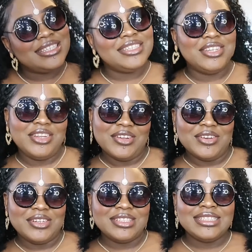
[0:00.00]
You
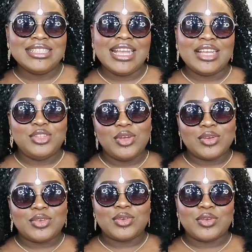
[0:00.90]
know.
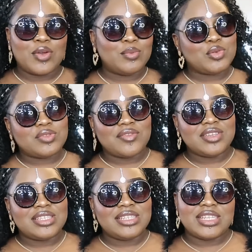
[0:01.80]
Donc, comme je vous avais
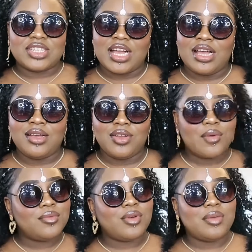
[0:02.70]
dit déjà,
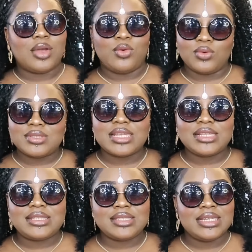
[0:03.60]
comme vous voyez ma grosse
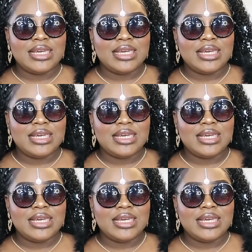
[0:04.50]
tête,